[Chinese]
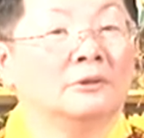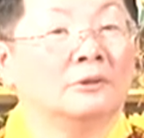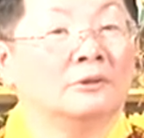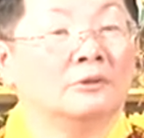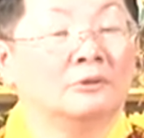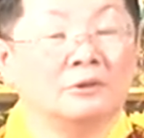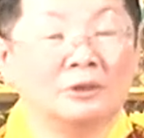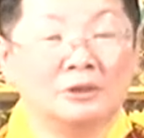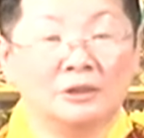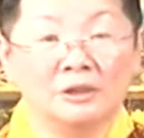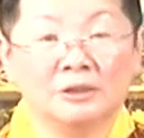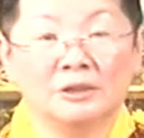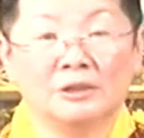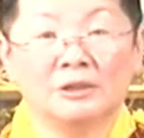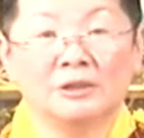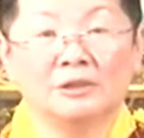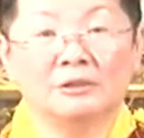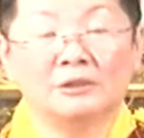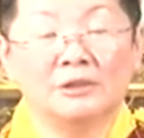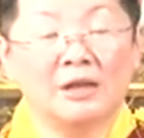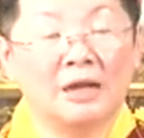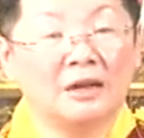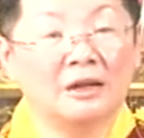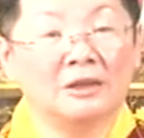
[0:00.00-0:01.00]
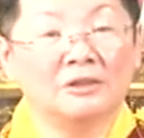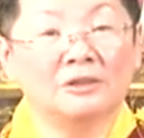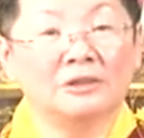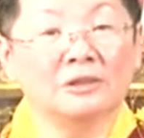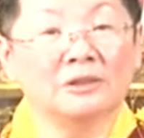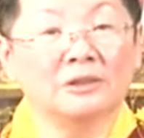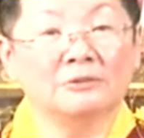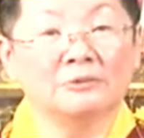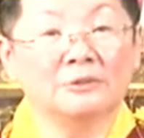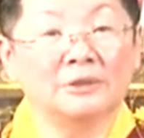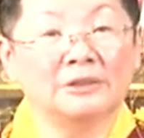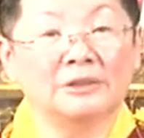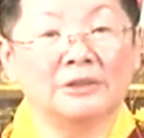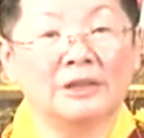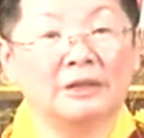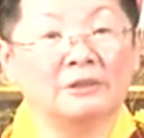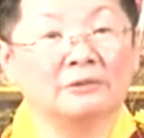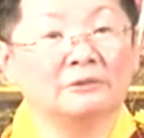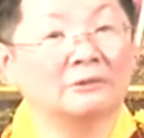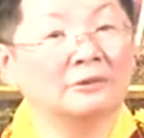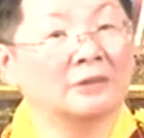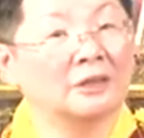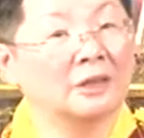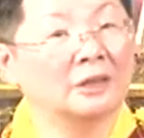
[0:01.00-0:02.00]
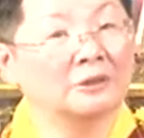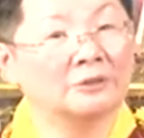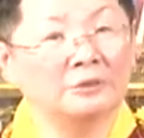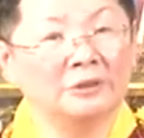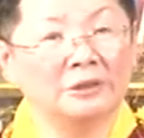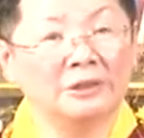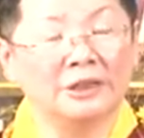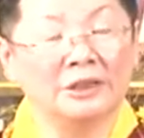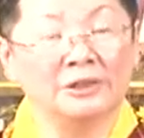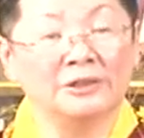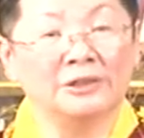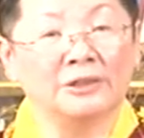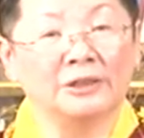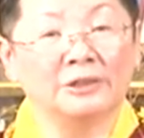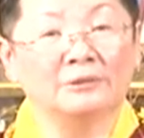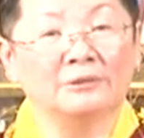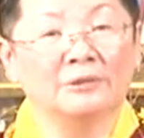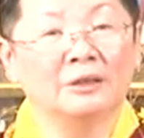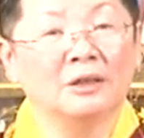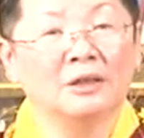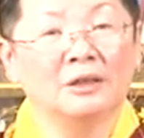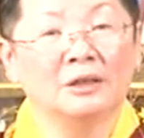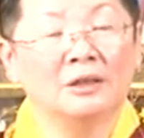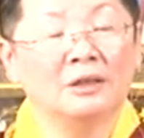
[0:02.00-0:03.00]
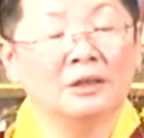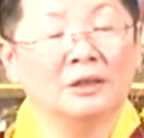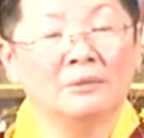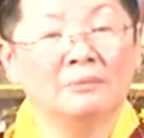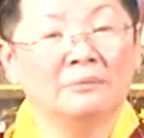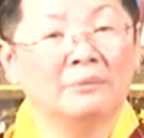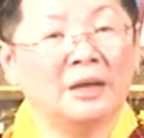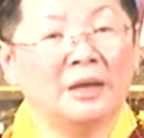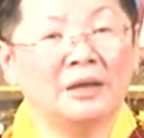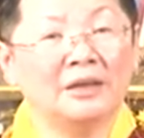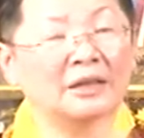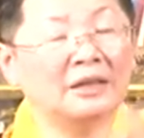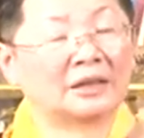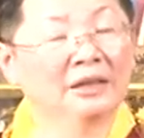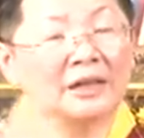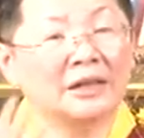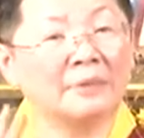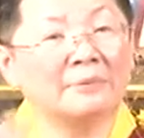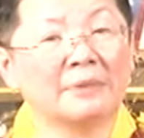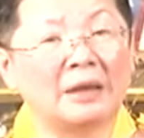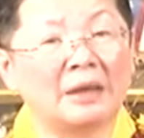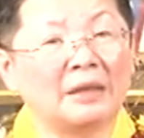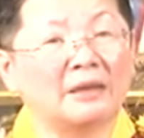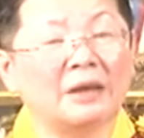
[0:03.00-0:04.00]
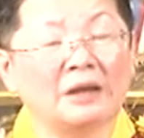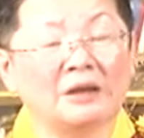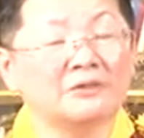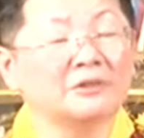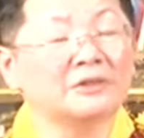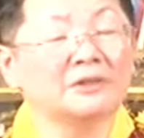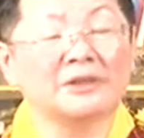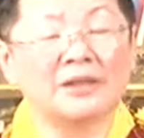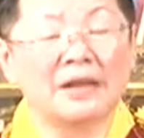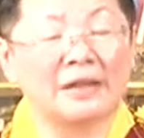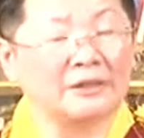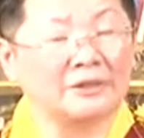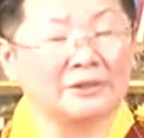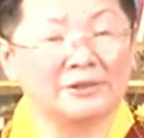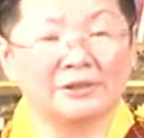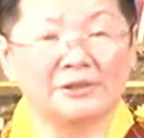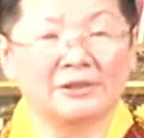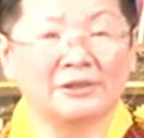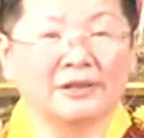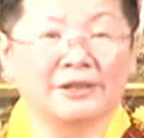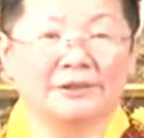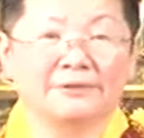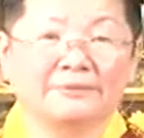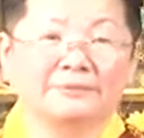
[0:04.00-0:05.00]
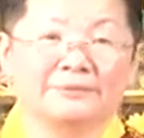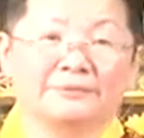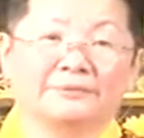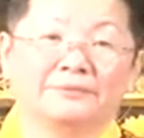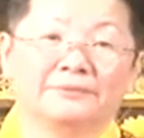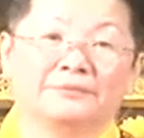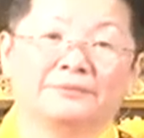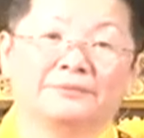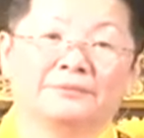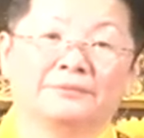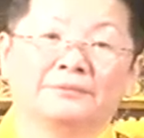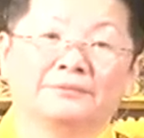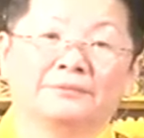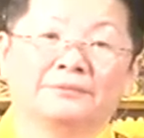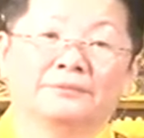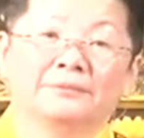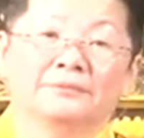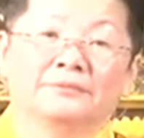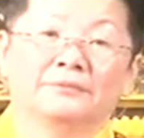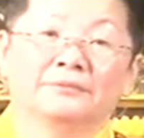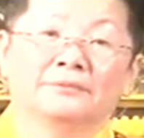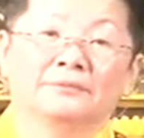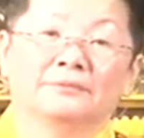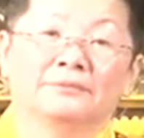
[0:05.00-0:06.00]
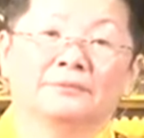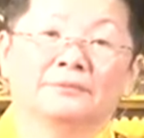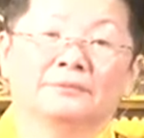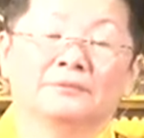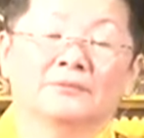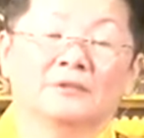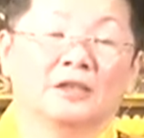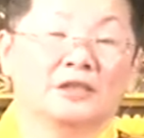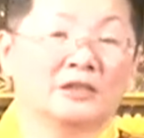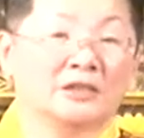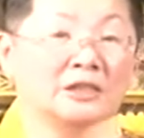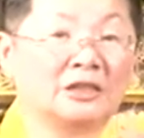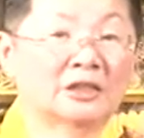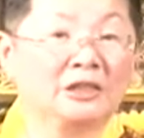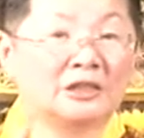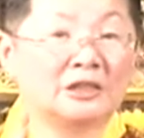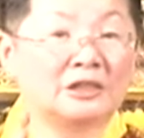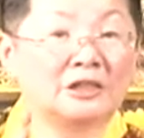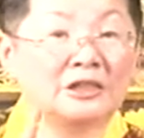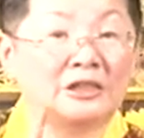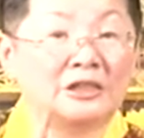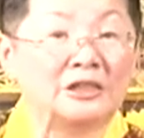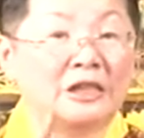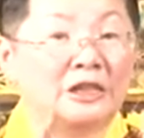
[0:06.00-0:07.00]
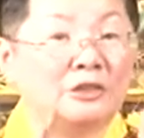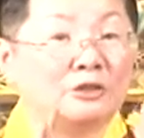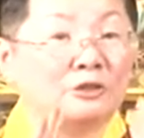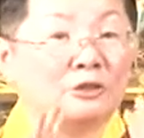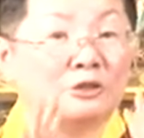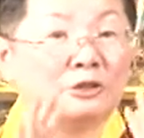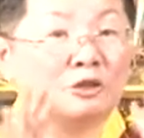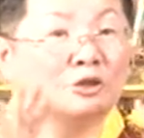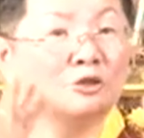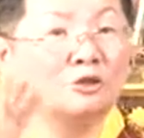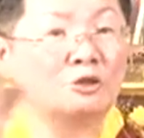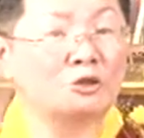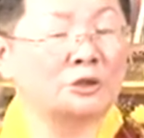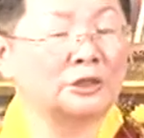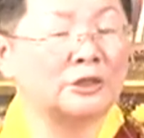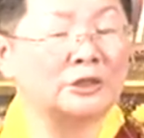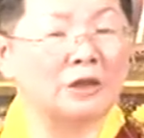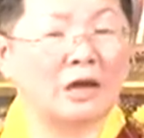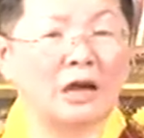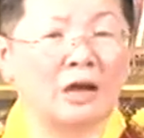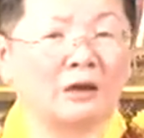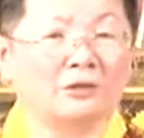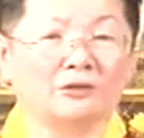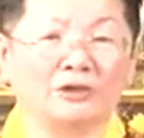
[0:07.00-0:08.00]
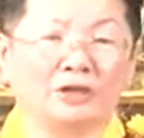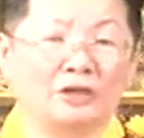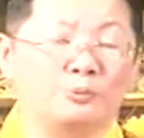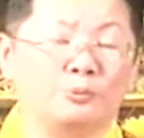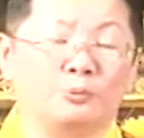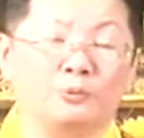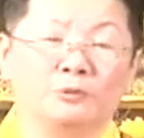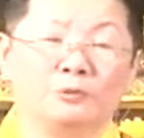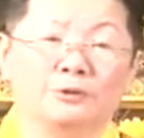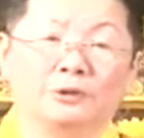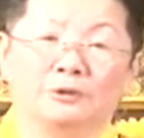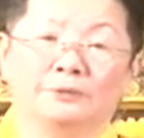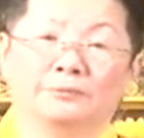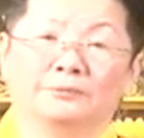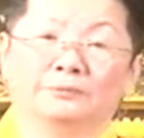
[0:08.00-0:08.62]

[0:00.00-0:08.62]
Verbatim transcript: 我儿子大儿子跟我讲，很多年前，妈，你可以买劳斯莱斯哎。可是你这个钱都已经捐了好几部了，